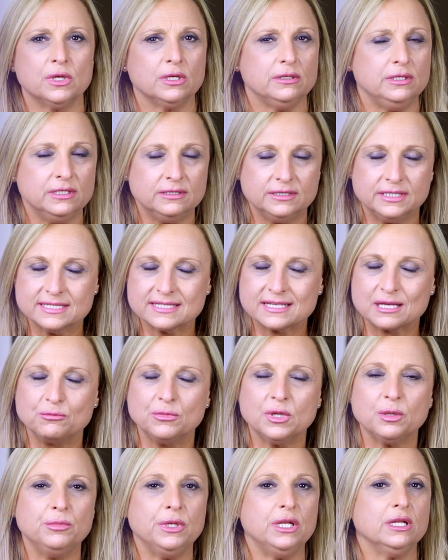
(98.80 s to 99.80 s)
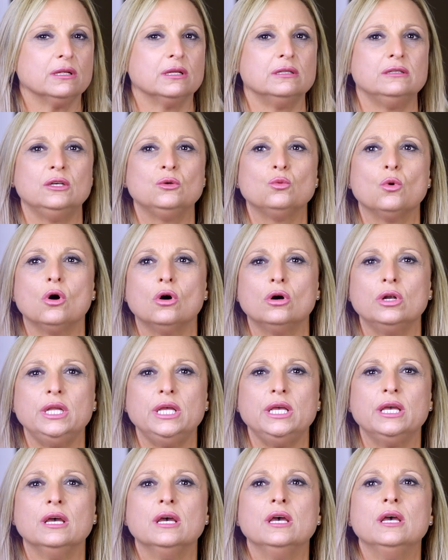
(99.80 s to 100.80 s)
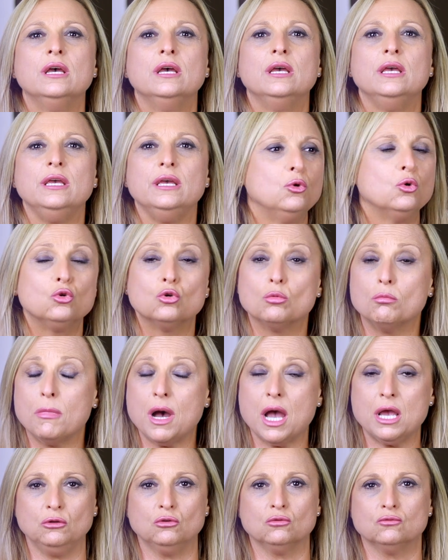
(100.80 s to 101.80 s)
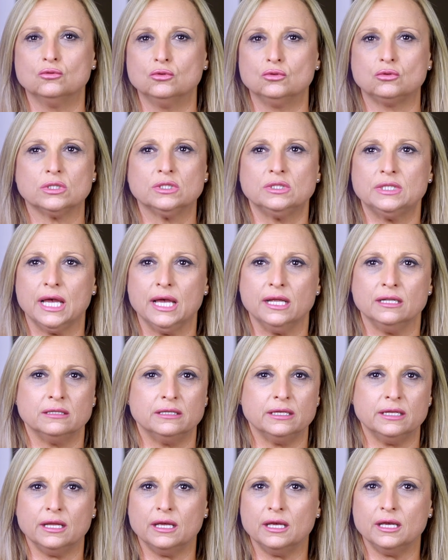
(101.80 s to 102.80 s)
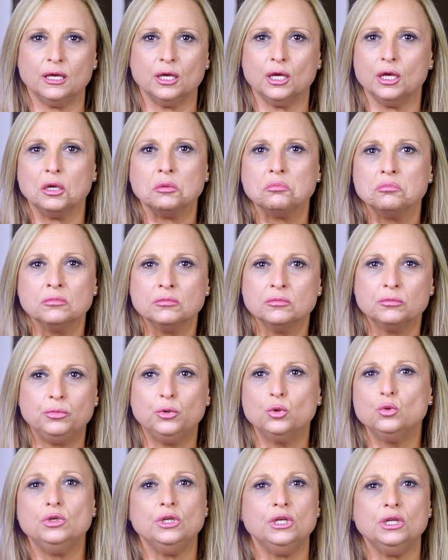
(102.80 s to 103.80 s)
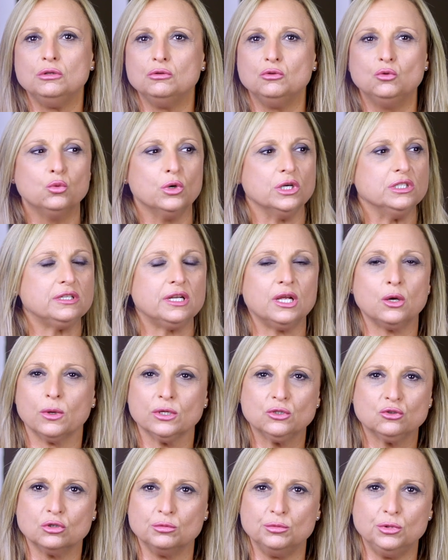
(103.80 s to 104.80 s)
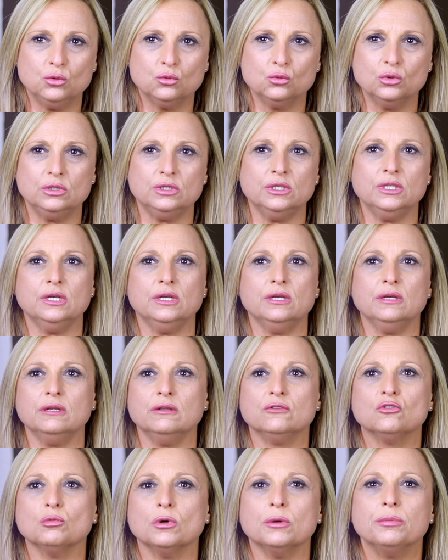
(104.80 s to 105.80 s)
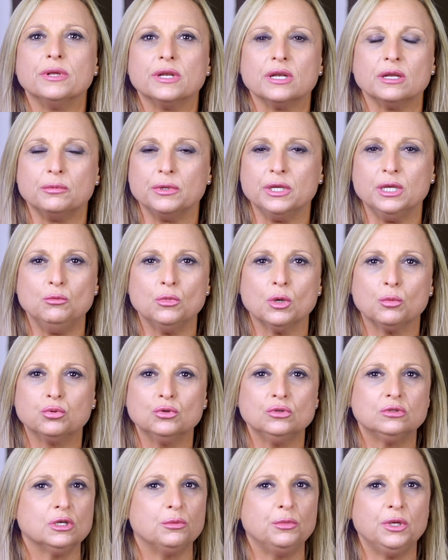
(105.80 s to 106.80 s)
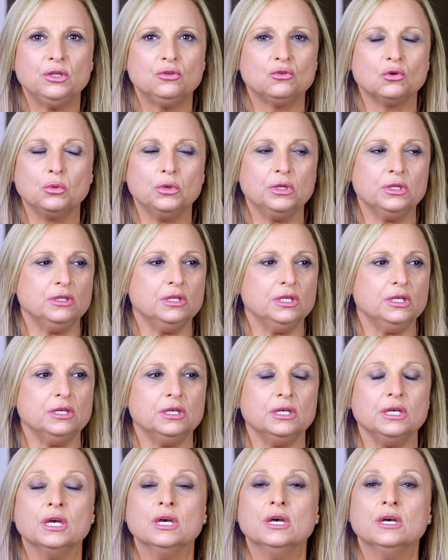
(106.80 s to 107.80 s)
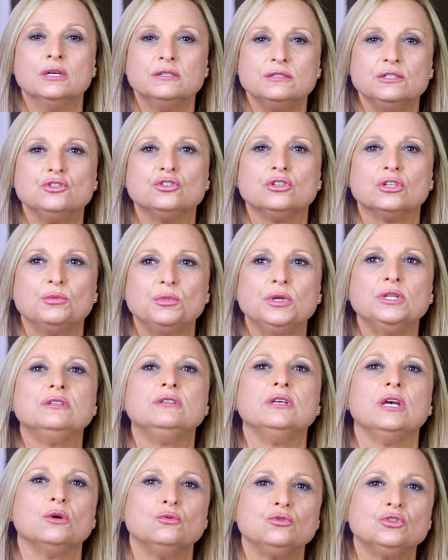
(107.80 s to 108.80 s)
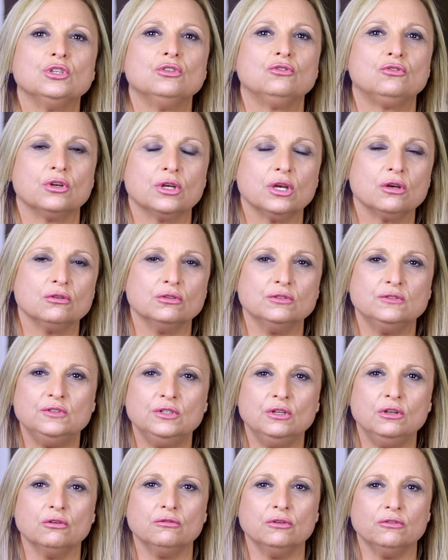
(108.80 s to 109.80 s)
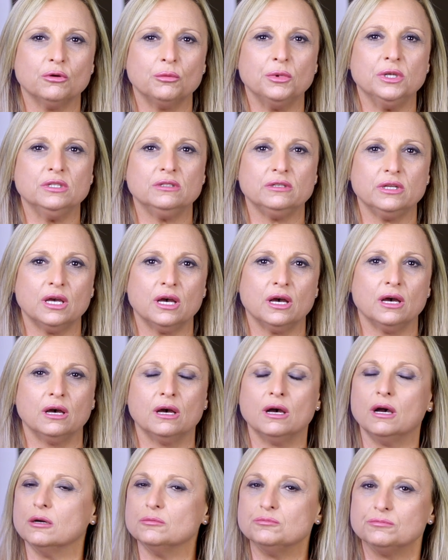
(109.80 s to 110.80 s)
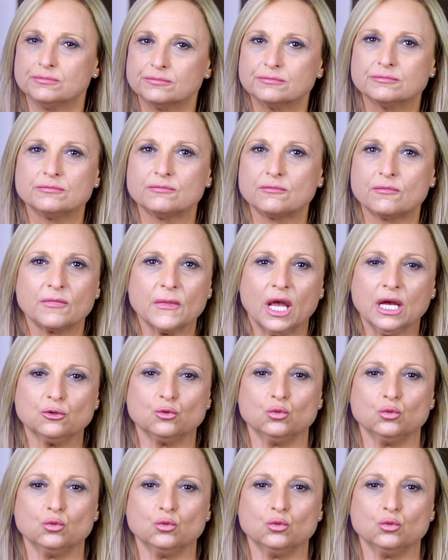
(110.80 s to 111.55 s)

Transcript: interscambiabilità dei ruoli e non ho mai dovuto attendere più di 2, 3, 4 minuti insomma, per, per, il mio appuntamento, quindi sinceramente è un centro che consiglio vivamente a, a